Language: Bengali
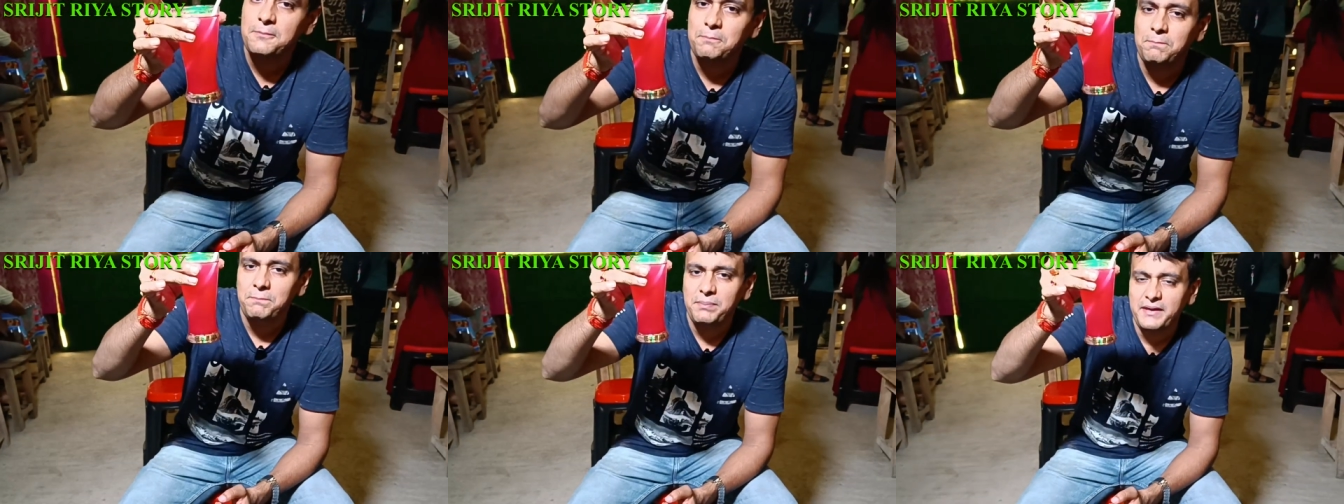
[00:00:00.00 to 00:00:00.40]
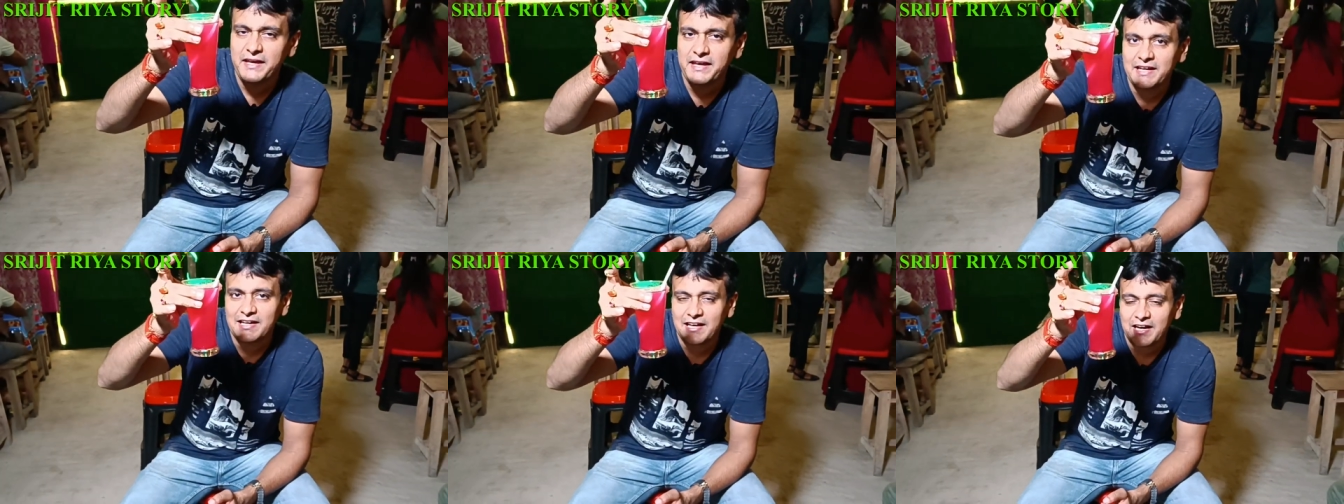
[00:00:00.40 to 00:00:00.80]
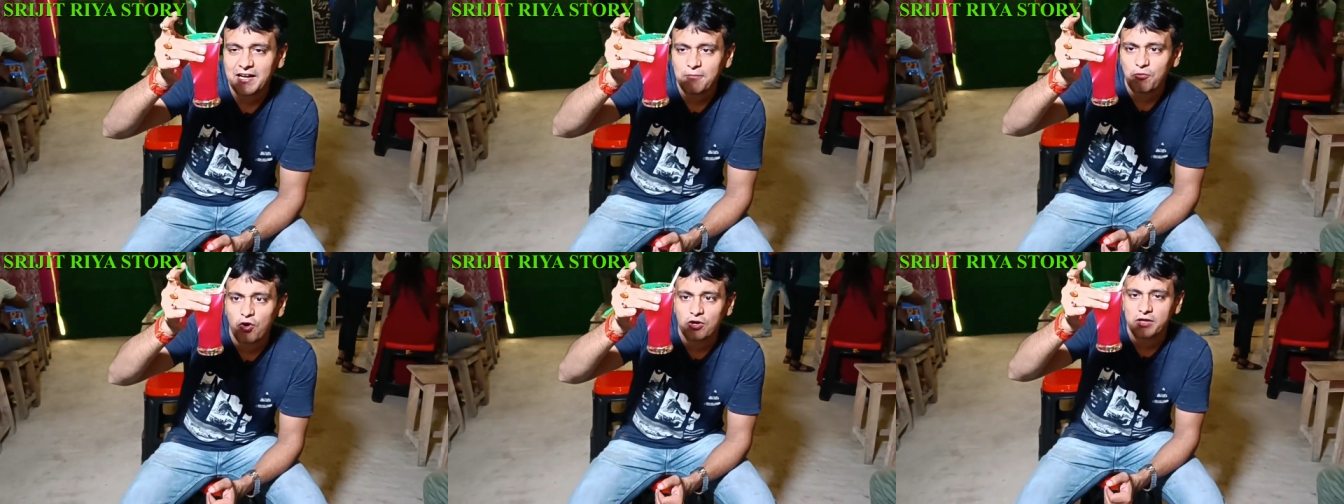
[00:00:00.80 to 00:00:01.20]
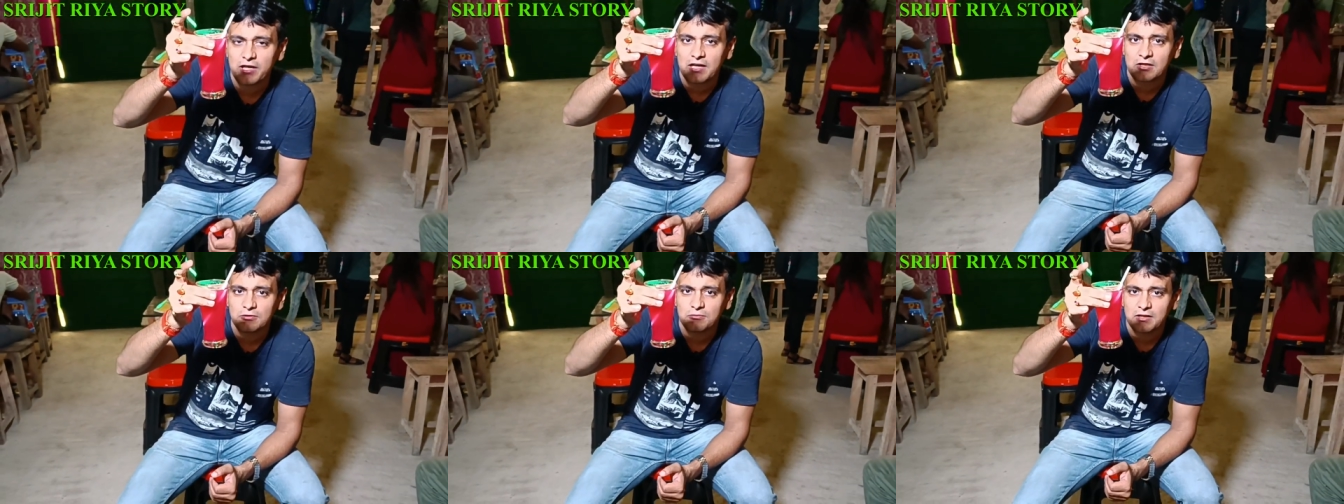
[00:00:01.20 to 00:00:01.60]
যে পিঙ্ক লেডি
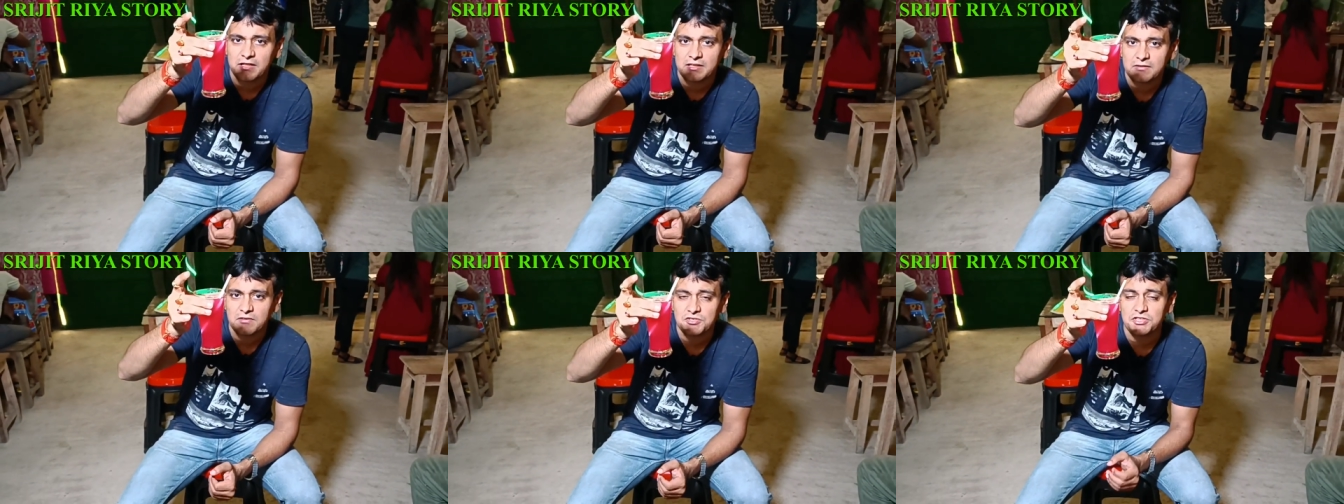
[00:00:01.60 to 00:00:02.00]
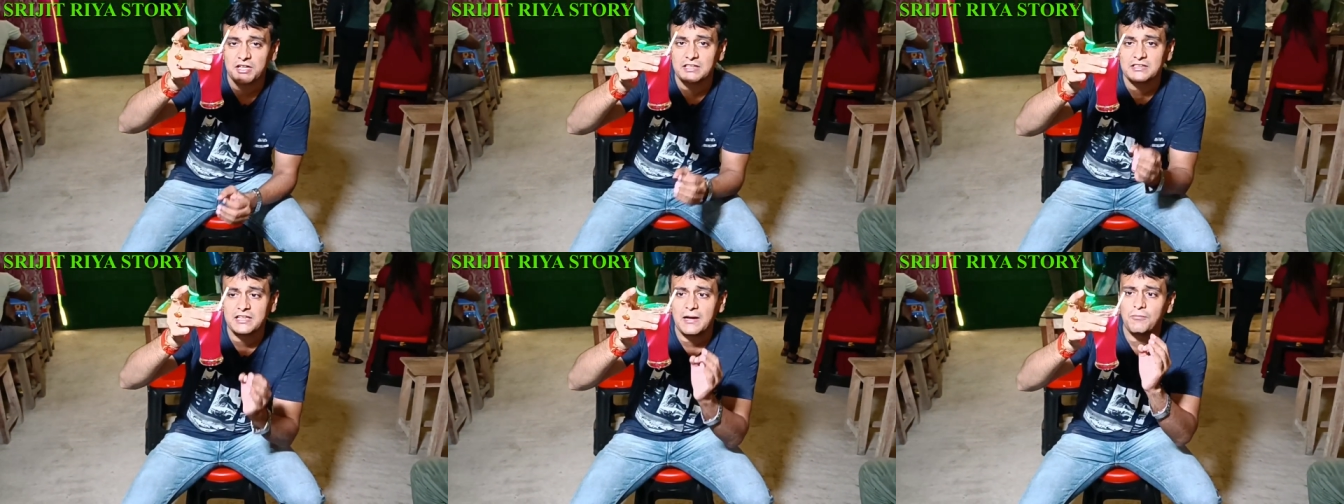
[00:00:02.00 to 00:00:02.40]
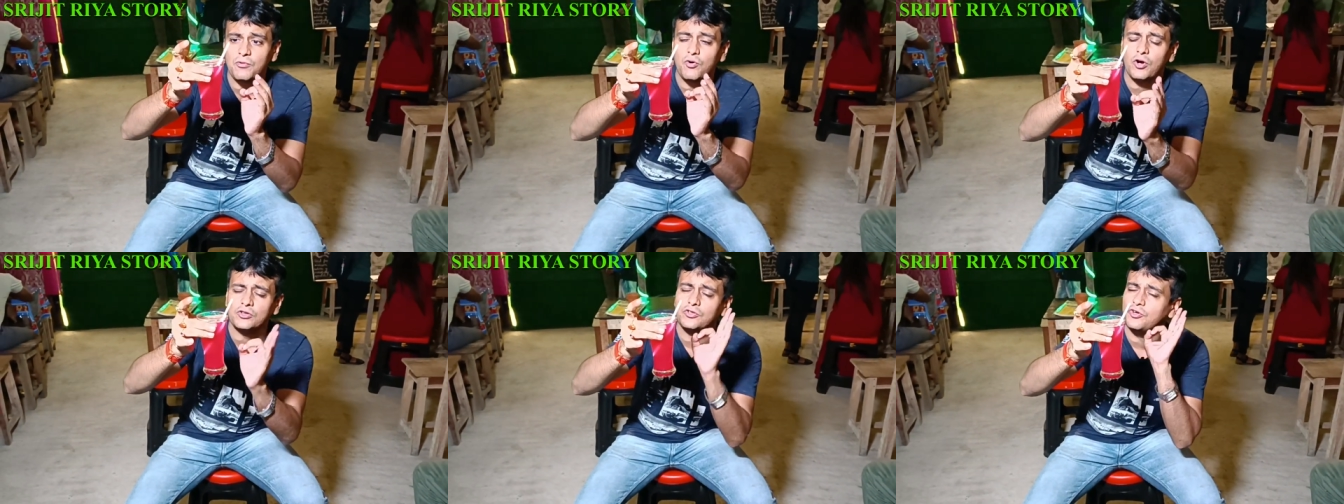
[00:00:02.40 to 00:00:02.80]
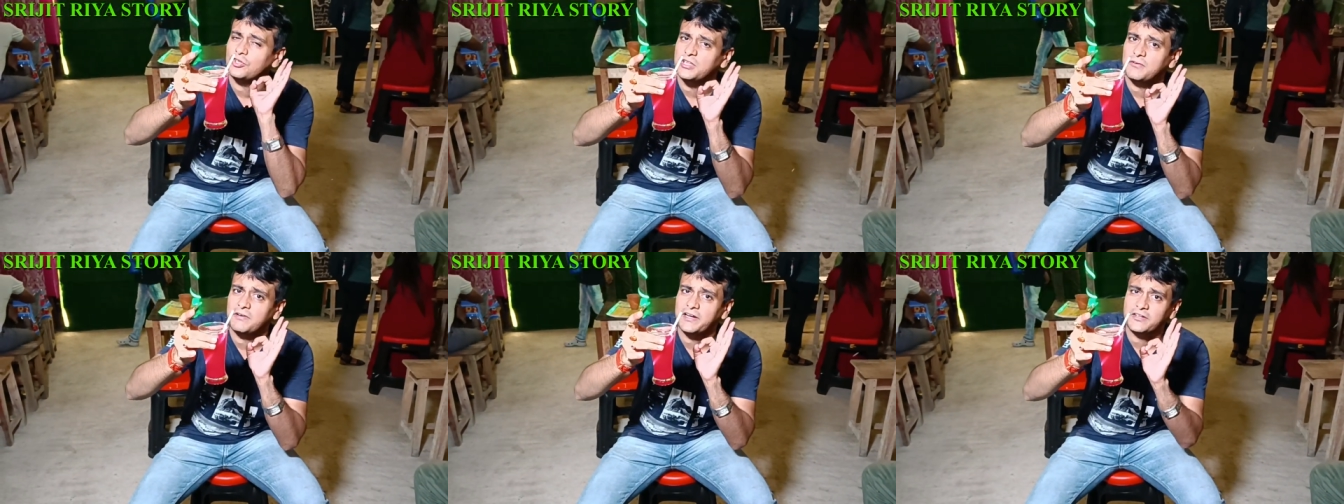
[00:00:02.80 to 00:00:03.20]
মকটেলটা তোমরা দেখতে পাচ্ছ এটার দাম কত
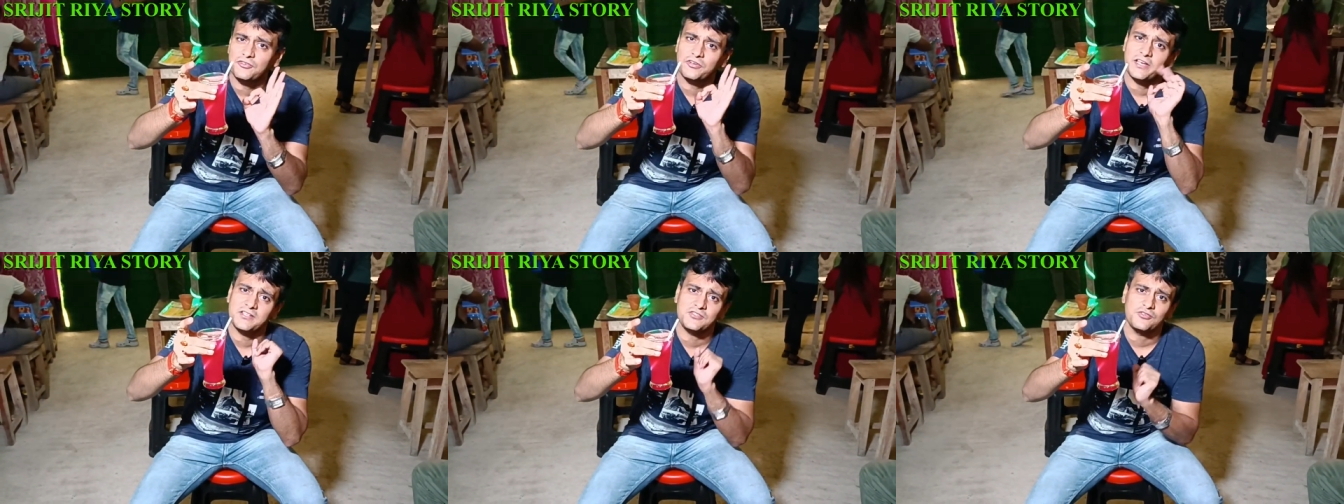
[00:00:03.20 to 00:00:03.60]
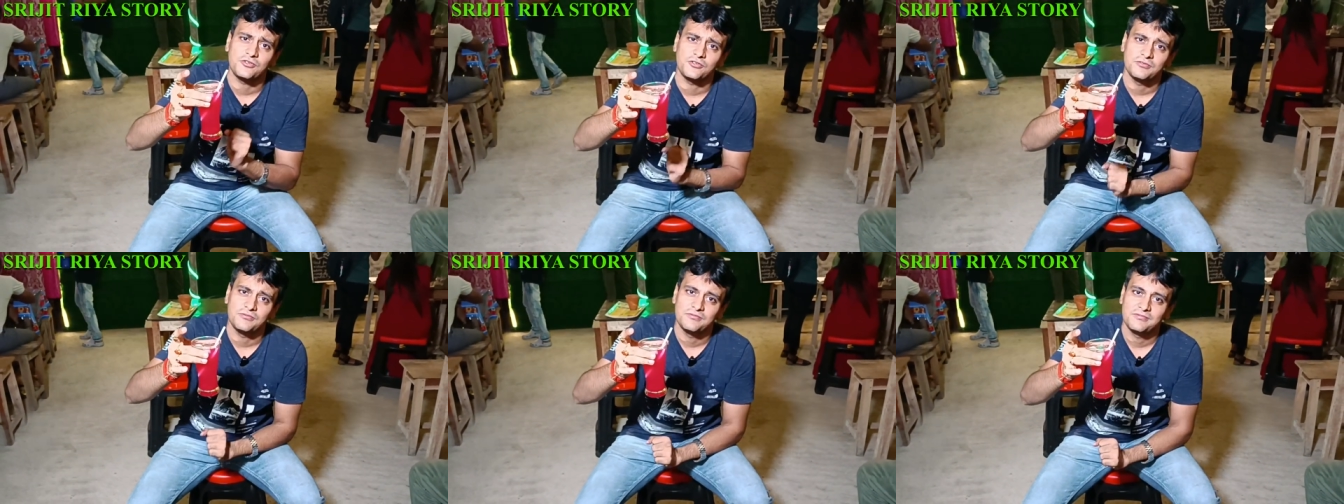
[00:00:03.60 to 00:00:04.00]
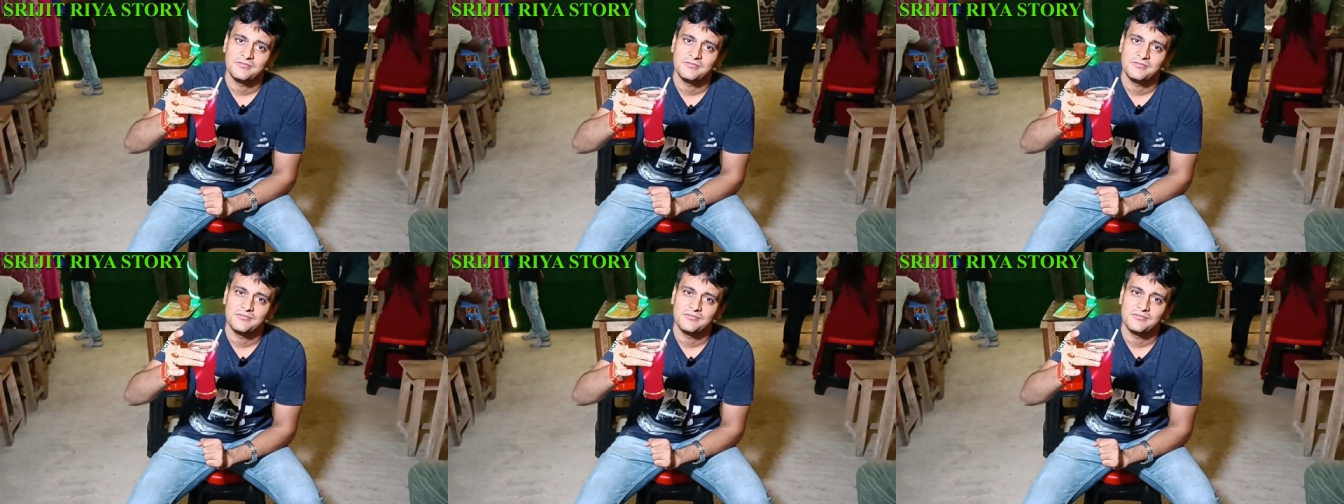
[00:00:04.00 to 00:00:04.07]
হতে পারে একটু গেস করো